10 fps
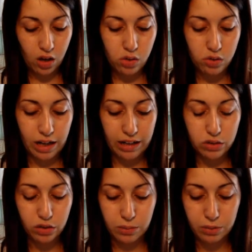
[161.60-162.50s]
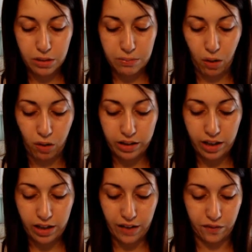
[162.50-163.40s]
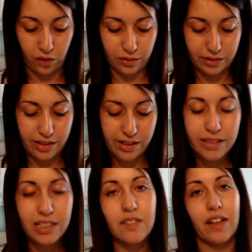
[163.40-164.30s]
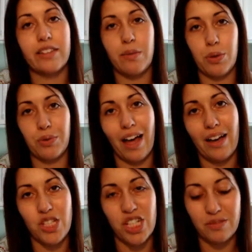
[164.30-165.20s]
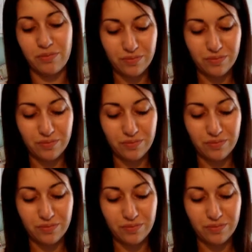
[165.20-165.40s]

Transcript: Con un altro tipo di bocca, a volte, si diventa più audaci.